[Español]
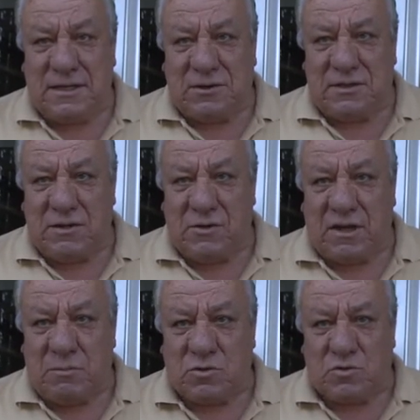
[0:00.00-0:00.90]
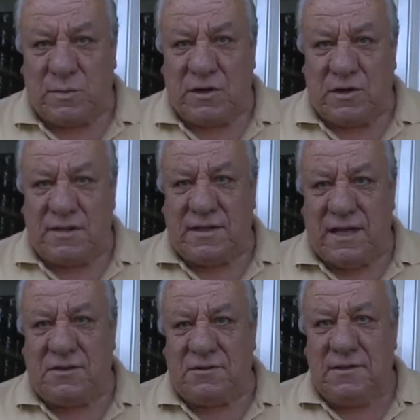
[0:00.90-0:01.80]
Creo que tiene un equipo superior este
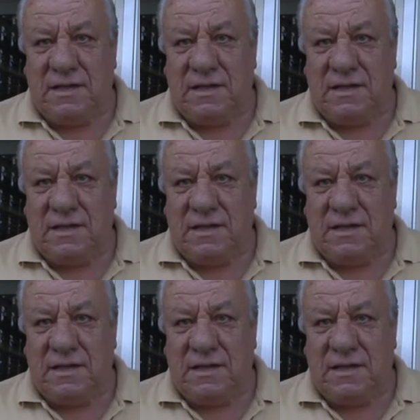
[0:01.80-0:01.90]
año.